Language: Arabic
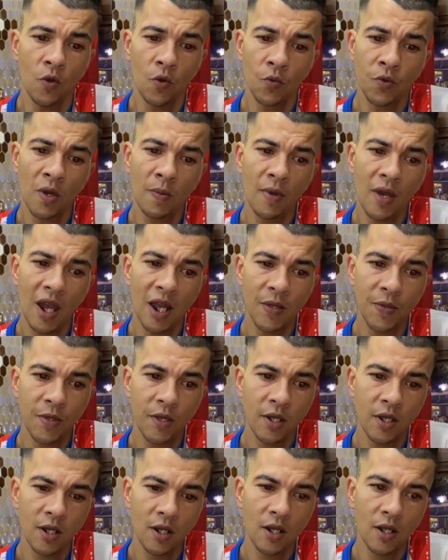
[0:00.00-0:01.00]
ودابا
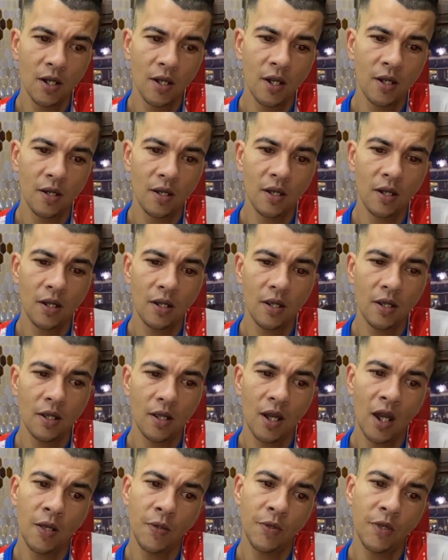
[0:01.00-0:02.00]
عندي
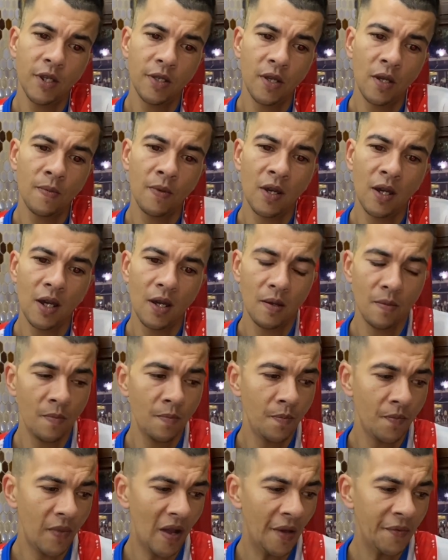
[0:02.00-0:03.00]
عندي دابا
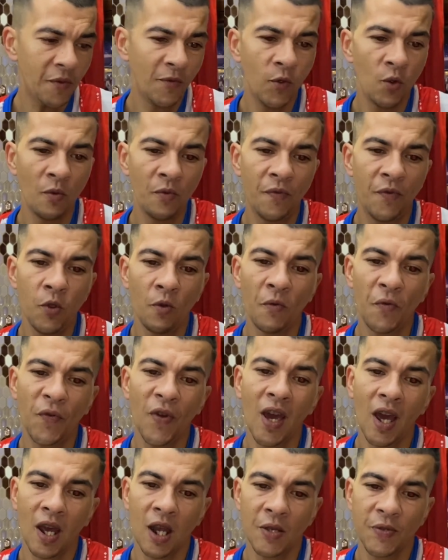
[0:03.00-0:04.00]
عندي فيهم فيهم
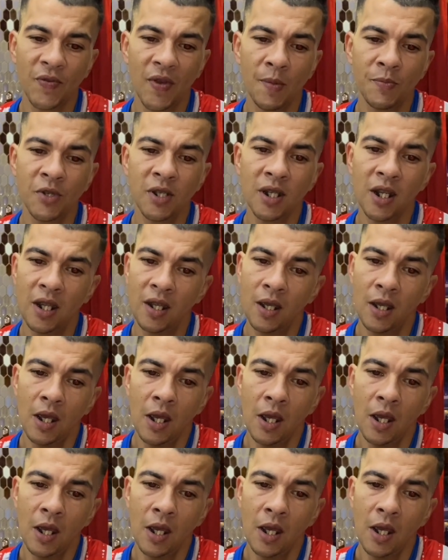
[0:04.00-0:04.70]
فاخر فهمتيني